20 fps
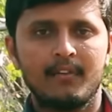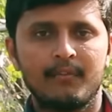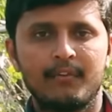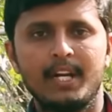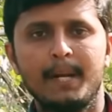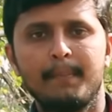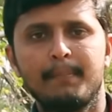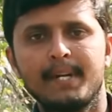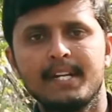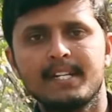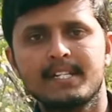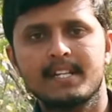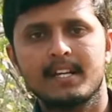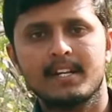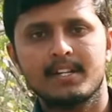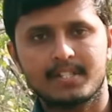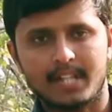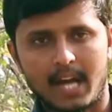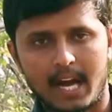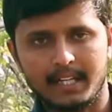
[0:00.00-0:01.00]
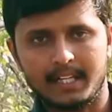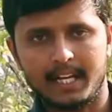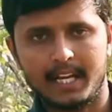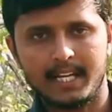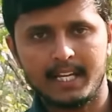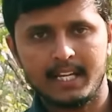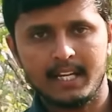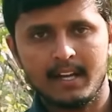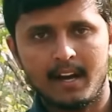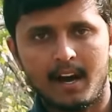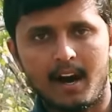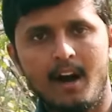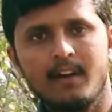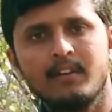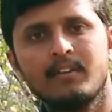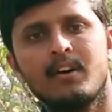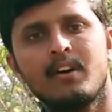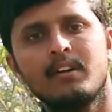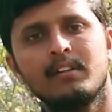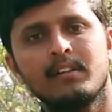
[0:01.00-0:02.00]
ఫిలిప్పీన్స్ షాంఘై
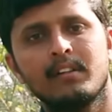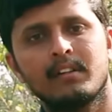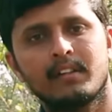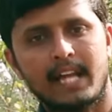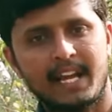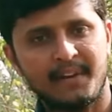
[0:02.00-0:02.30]
హాంకాంగ్